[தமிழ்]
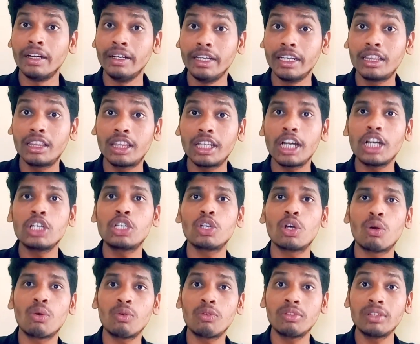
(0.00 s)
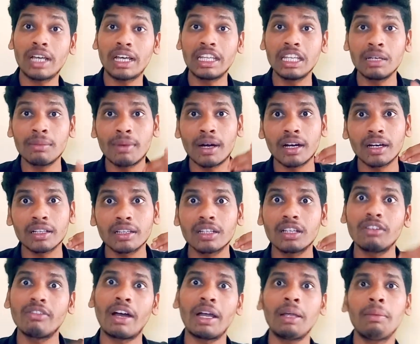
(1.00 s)
டெத் ரேஷியோவும் வந்து
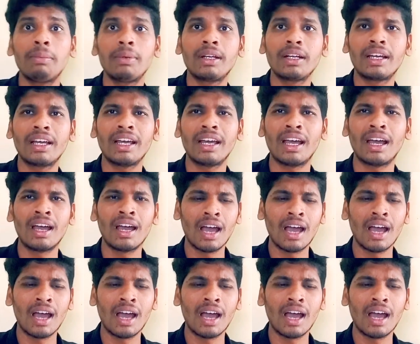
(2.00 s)
அதிகமாகிறதுக்கு வாய்ப்பு இருக்கு